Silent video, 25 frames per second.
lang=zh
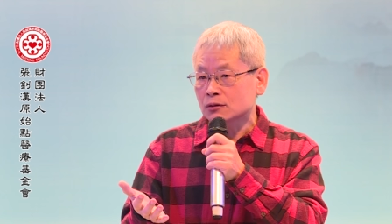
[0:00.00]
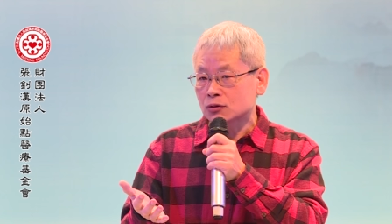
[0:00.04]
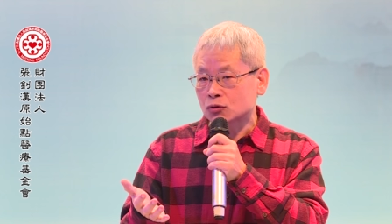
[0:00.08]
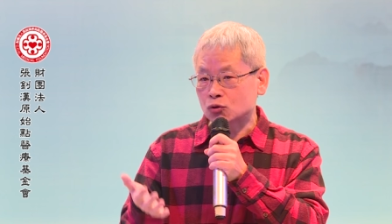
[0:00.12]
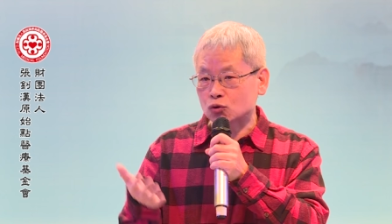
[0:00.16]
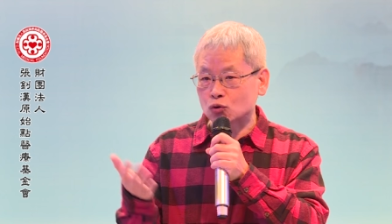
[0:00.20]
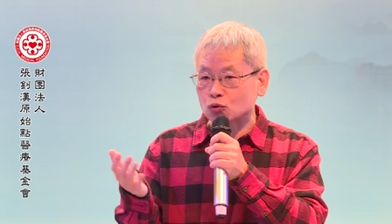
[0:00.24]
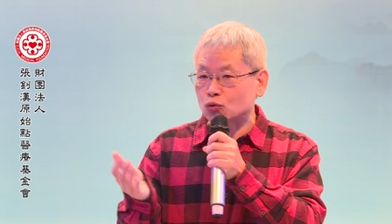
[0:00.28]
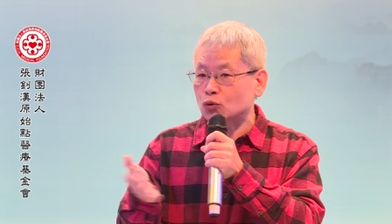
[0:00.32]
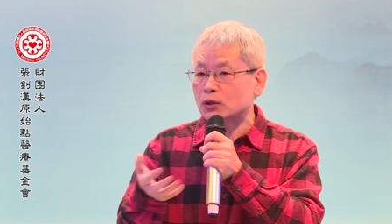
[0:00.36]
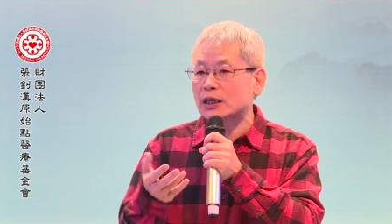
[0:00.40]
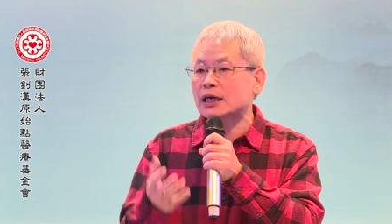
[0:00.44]

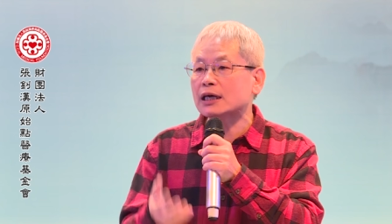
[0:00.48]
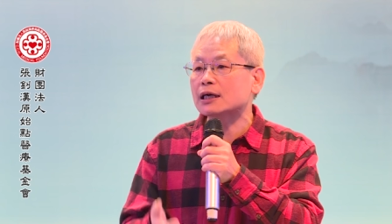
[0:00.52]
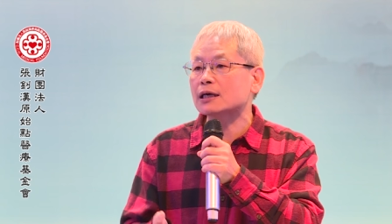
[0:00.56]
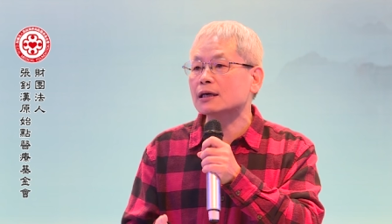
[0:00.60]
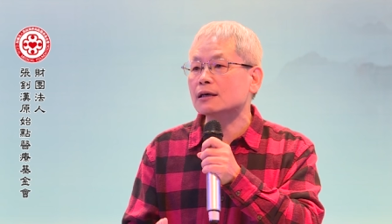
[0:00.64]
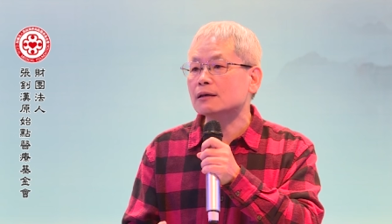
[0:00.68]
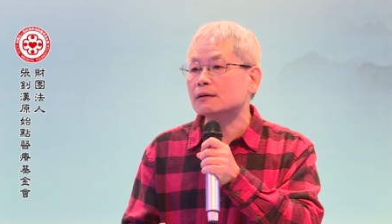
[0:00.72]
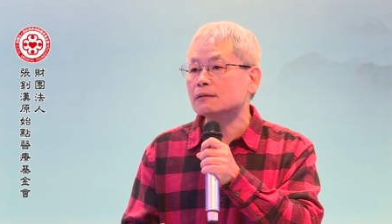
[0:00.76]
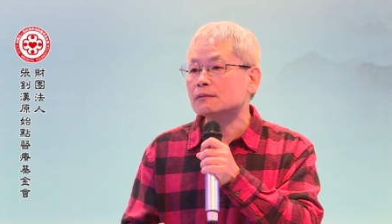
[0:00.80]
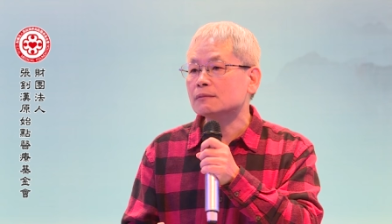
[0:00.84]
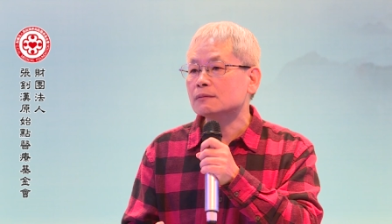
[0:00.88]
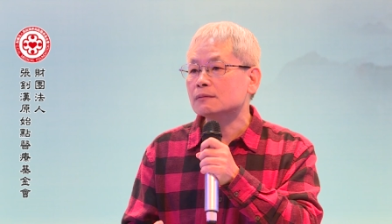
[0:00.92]
煮热
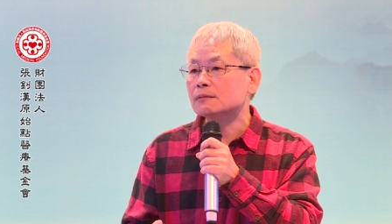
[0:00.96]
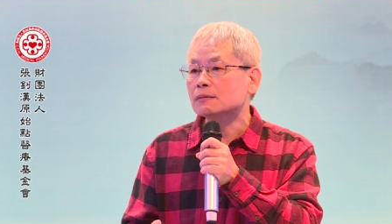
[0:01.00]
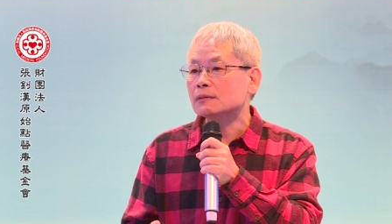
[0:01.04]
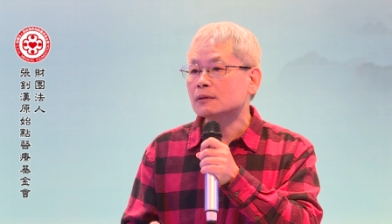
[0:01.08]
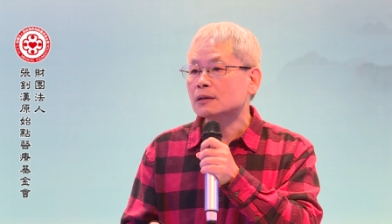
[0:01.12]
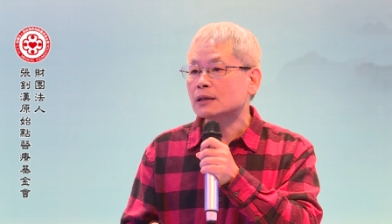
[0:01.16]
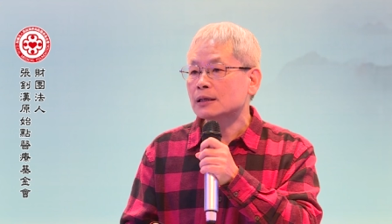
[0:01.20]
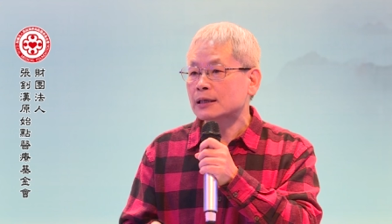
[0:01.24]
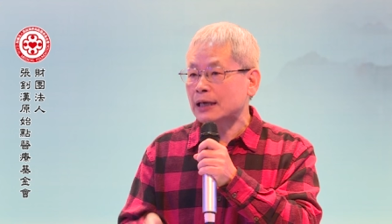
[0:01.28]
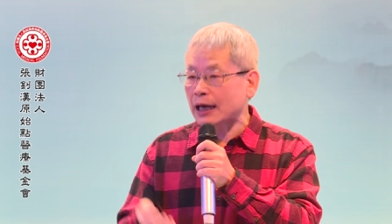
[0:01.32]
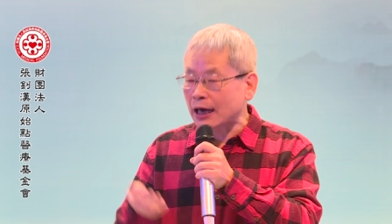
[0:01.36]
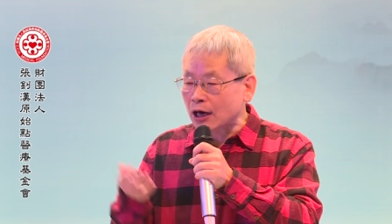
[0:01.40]
了，
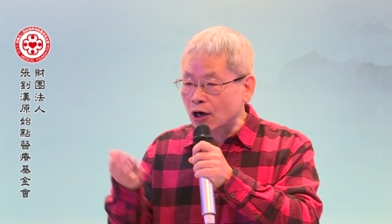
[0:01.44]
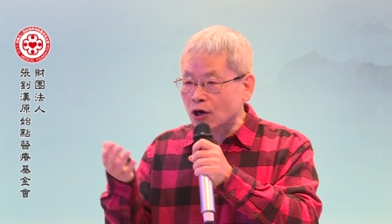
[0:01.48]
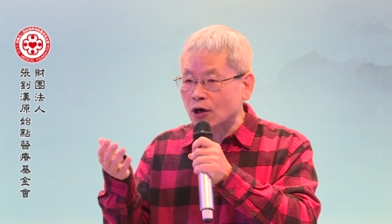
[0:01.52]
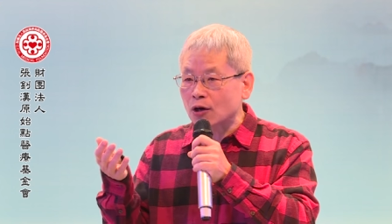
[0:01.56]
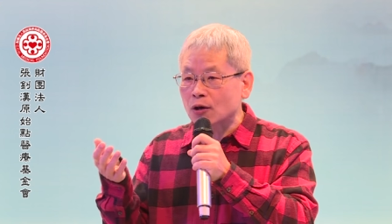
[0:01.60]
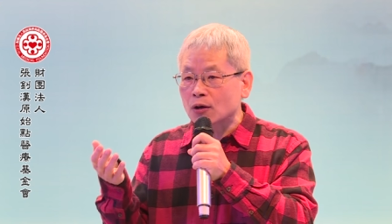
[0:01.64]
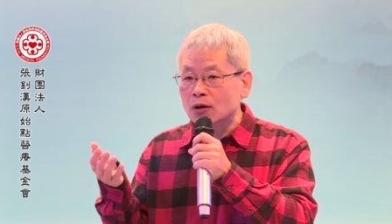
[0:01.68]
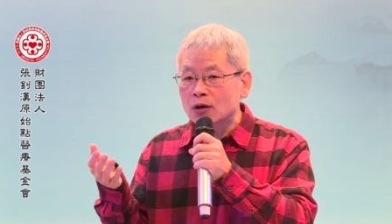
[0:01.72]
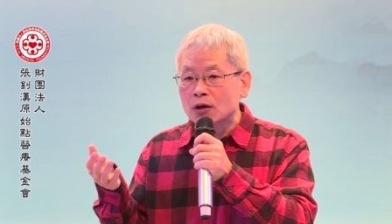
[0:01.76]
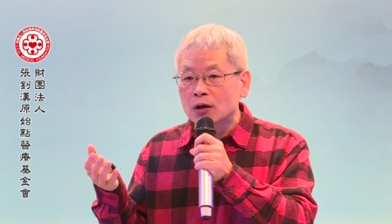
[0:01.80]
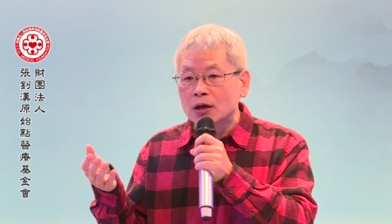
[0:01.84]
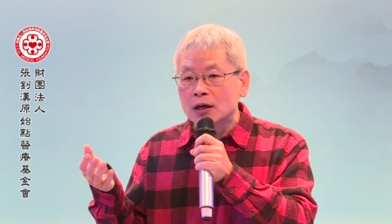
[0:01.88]
然后